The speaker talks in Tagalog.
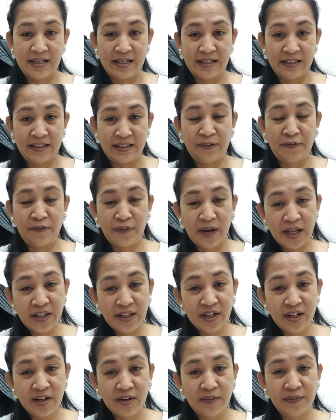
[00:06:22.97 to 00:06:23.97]
The
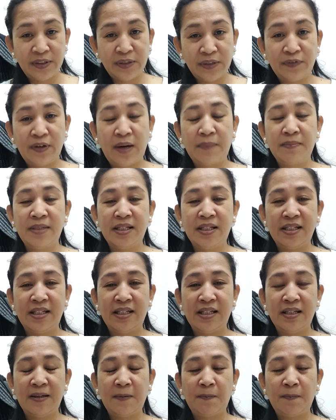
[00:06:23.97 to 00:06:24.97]
father of the
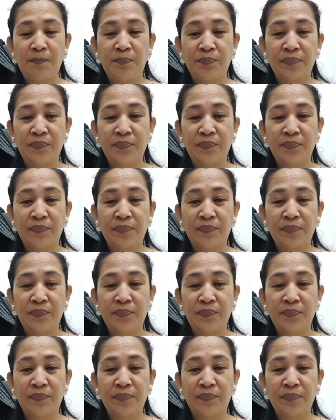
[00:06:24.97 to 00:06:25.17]
family